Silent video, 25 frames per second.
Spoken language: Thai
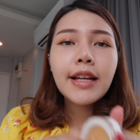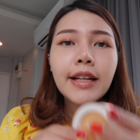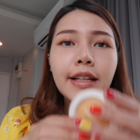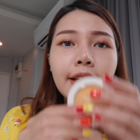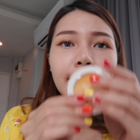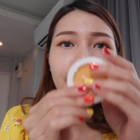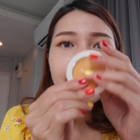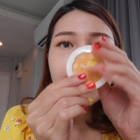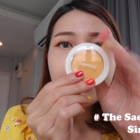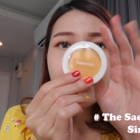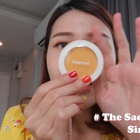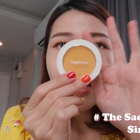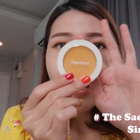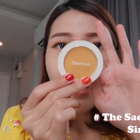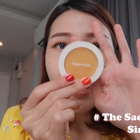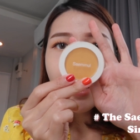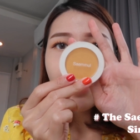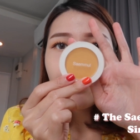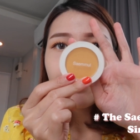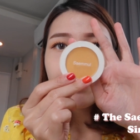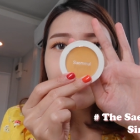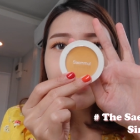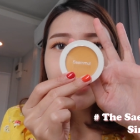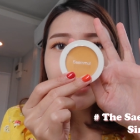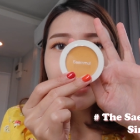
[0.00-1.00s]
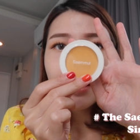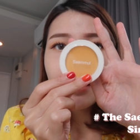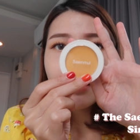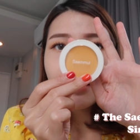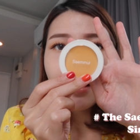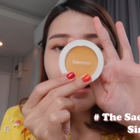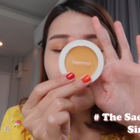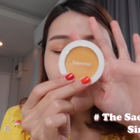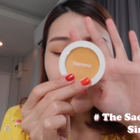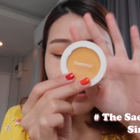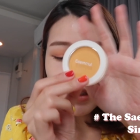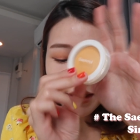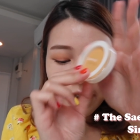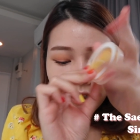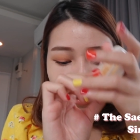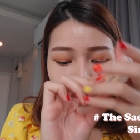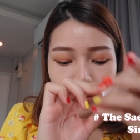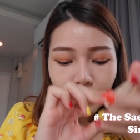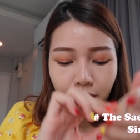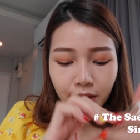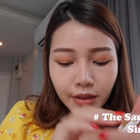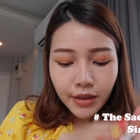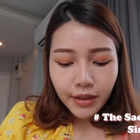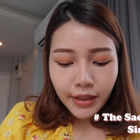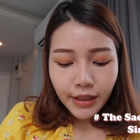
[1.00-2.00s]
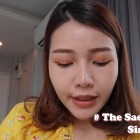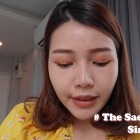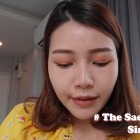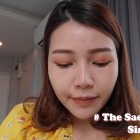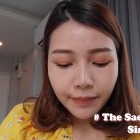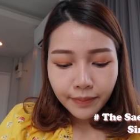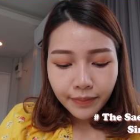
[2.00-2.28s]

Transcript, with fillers: เจลแซมสีเหลืองเหมือนเดิมเลย